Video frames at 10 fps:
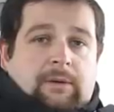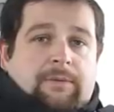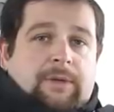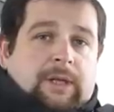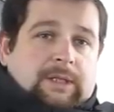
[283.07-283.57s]

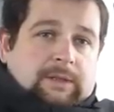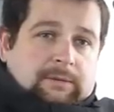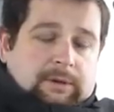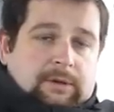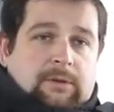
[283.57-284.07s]

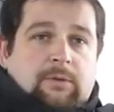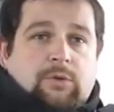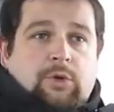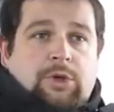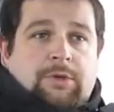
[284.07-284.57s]
финансово
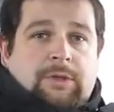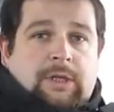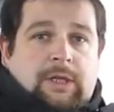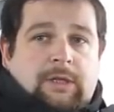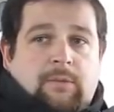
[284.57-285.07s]
устойчивой
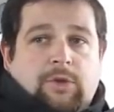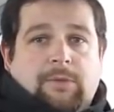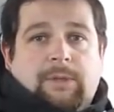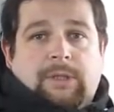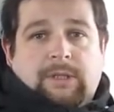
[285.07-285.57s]
стороны,
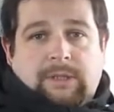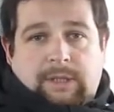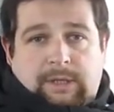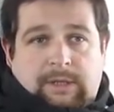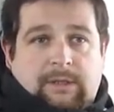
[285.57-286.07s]
может быть,
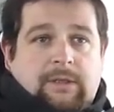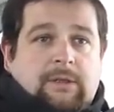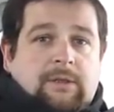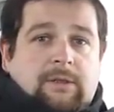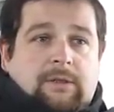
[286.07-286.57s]
из-за
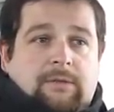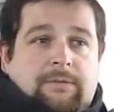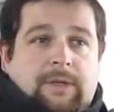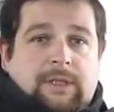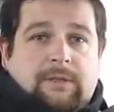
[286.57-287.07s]
Э,
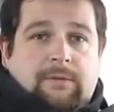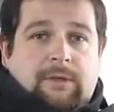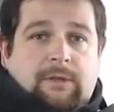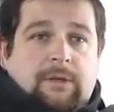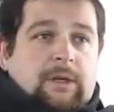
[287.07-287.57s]

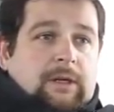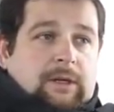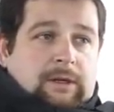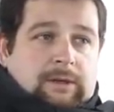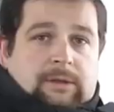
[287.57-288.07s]
финансово
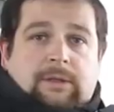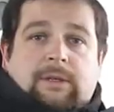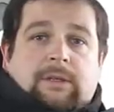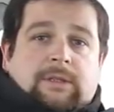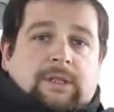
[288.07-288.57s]

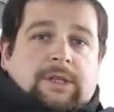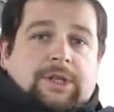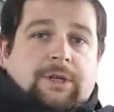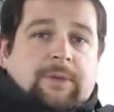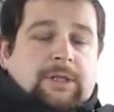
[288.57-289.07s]

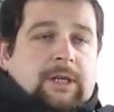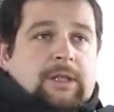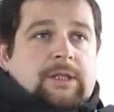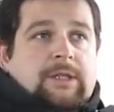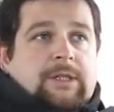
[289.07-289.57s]
содержимой
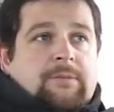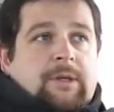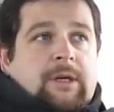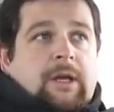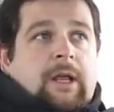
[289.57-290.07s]
стороны, скажем
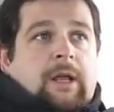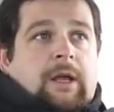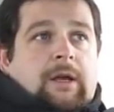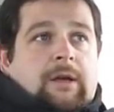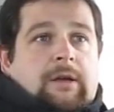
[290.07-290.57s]
так,
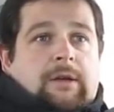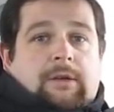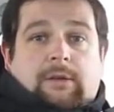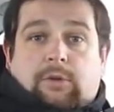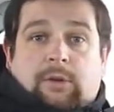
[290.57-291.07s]

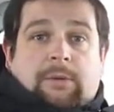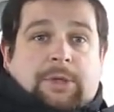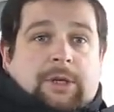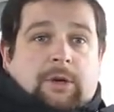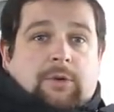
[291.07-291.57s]
э, роли
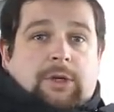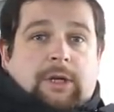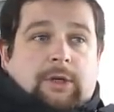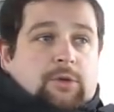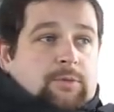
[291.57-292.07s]
вообще никакой не
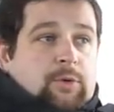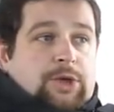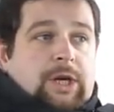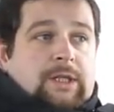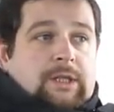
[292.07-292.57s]
играет. То есть
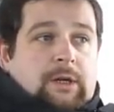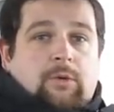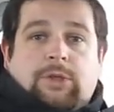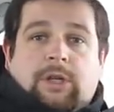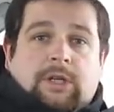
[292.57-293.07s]
получается
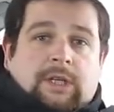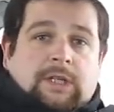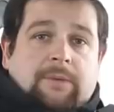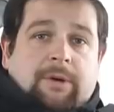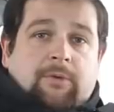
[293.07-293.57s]
такой же
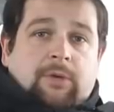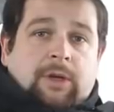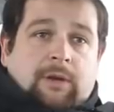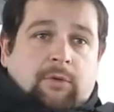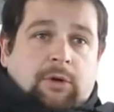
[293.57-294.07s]
гражданско-правовой
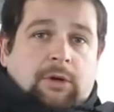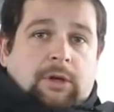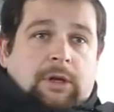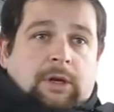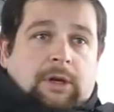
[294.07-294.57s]
договор,
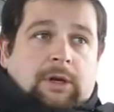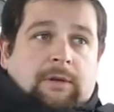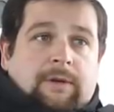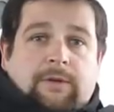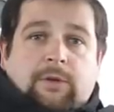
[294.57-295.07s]
э,
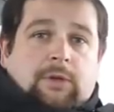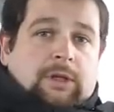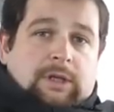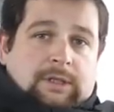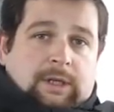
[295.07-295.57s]
вывернутый
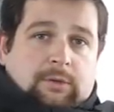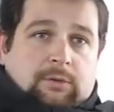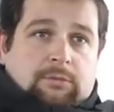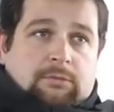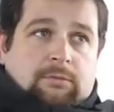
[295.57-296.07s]
наизнанку,